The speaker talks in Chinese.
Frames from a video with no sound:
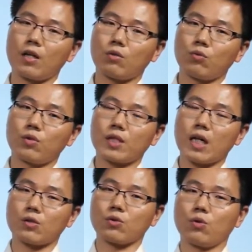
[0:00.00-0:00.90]
通过这
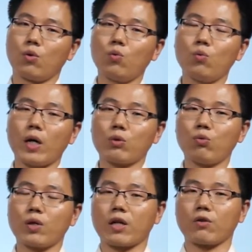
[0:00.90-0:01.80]
样一种户外
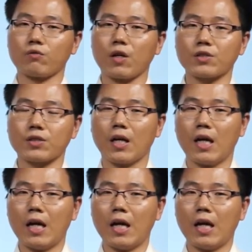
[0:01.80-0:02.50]
拓展的种方式，